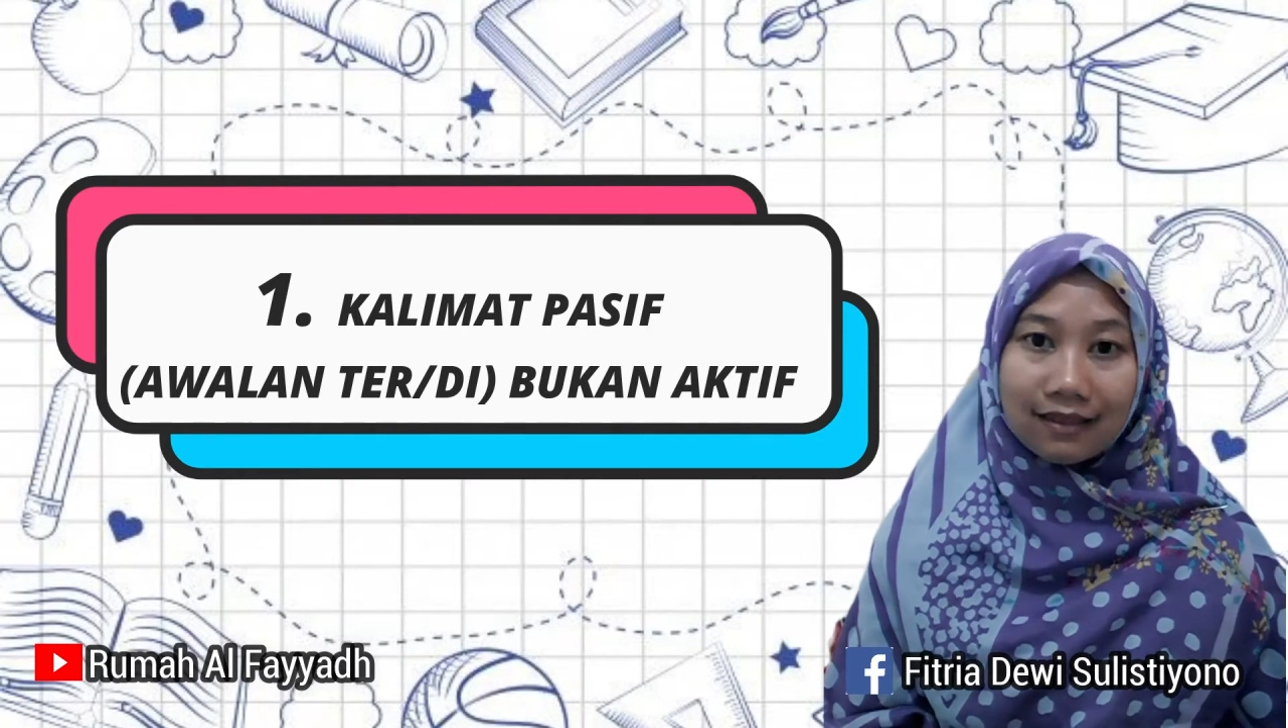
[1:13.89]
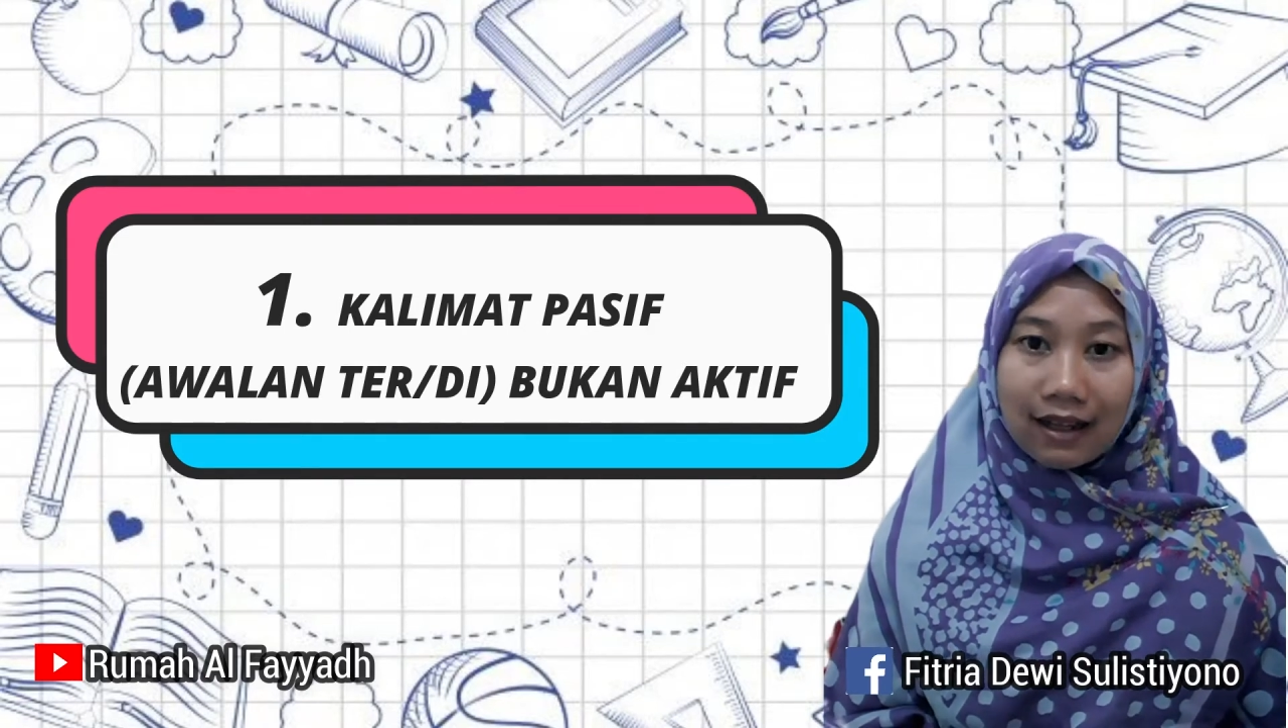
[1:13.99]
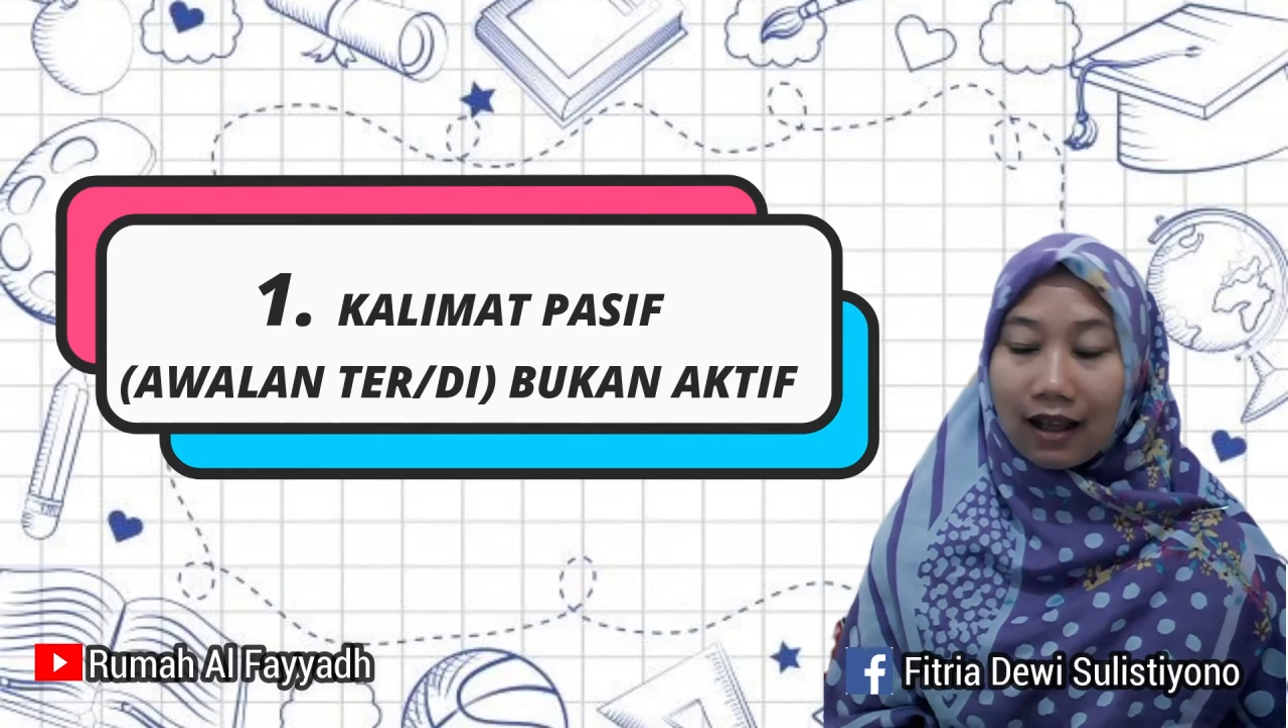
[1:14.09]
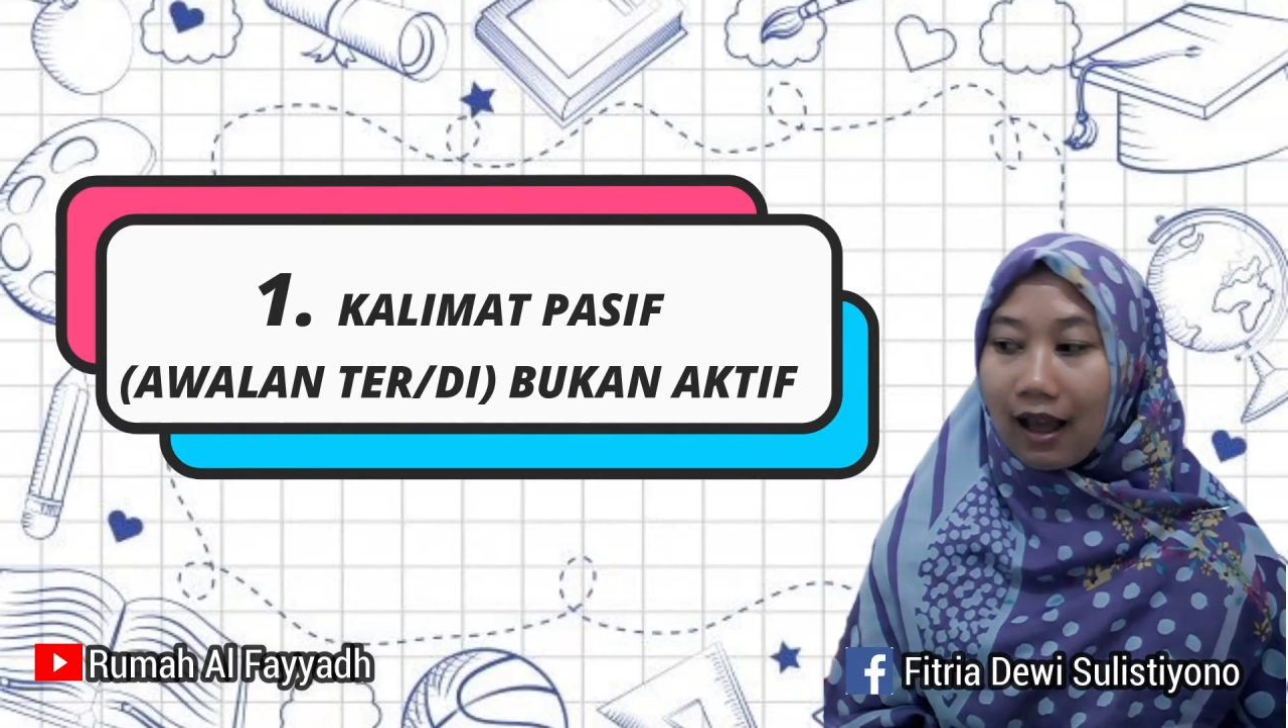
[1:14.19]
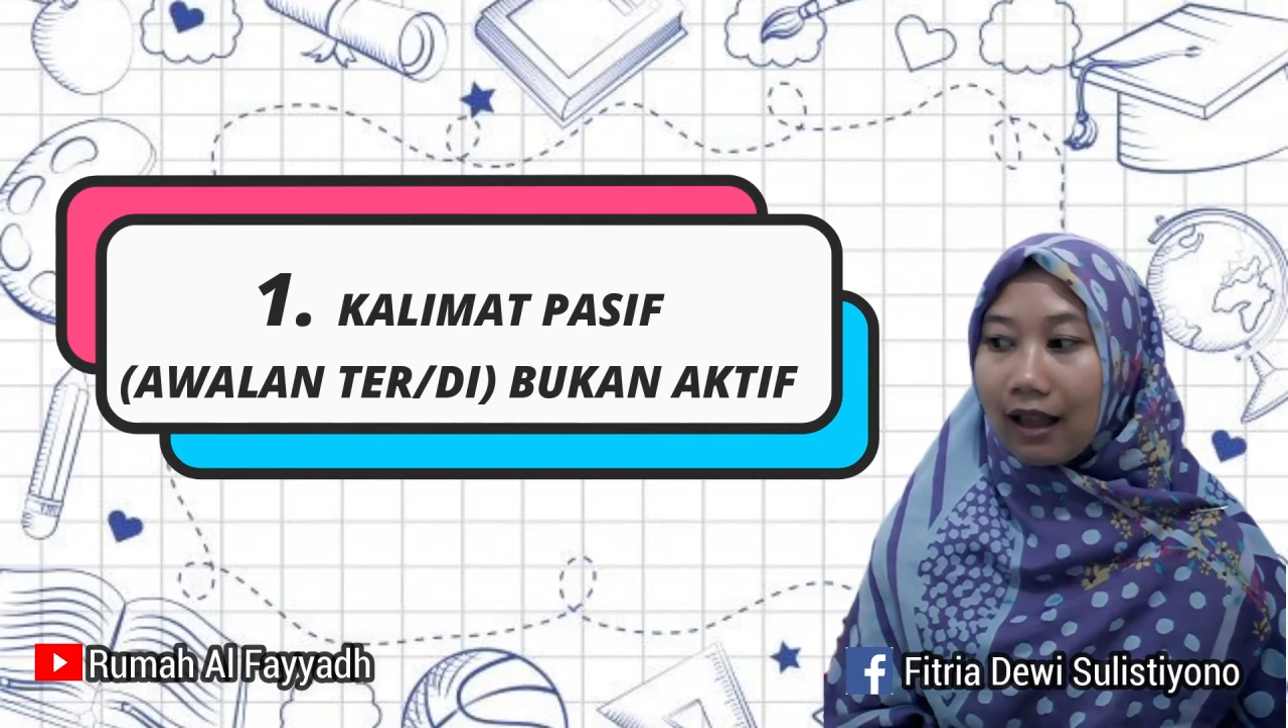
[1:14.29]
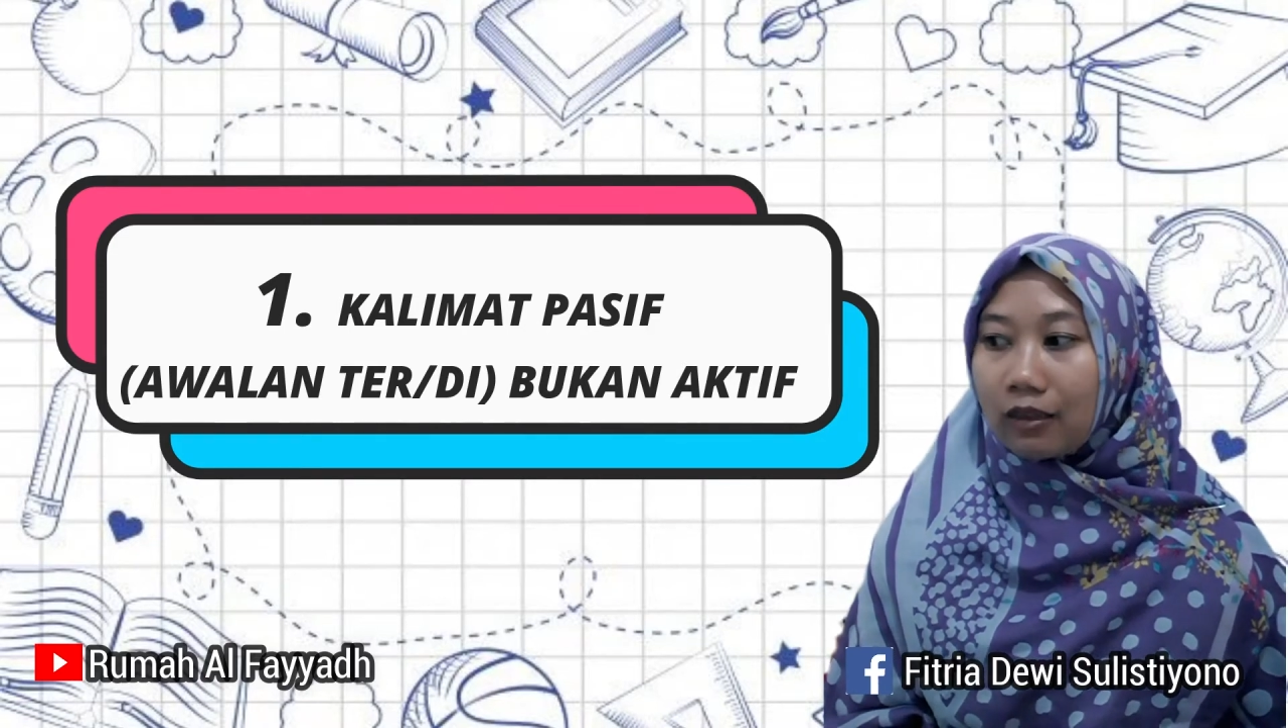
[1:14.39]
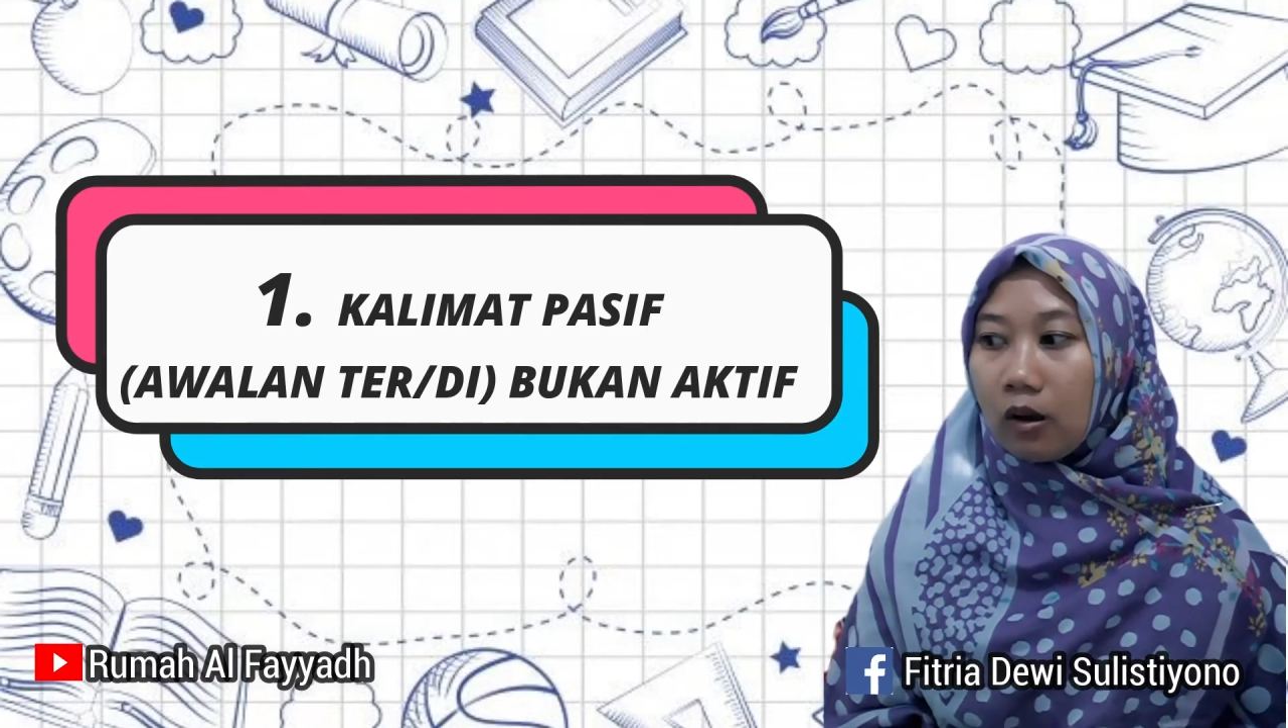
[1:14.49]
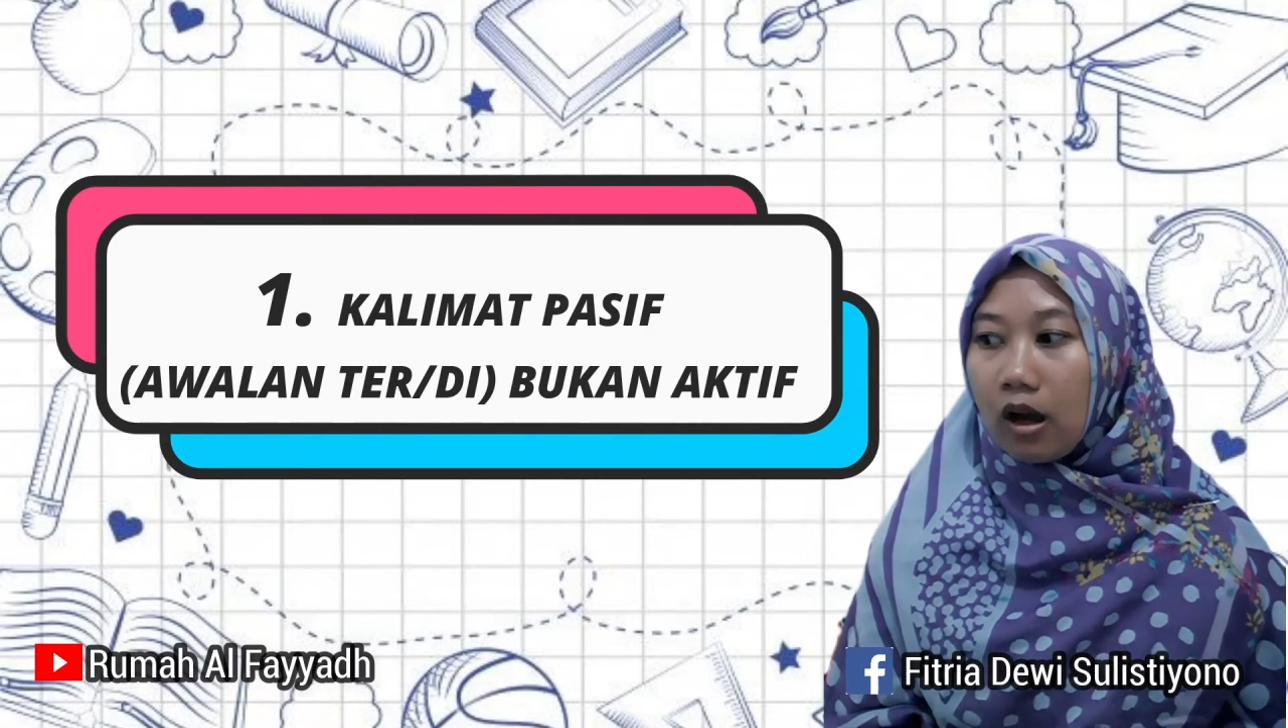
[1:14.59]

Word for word: ter atau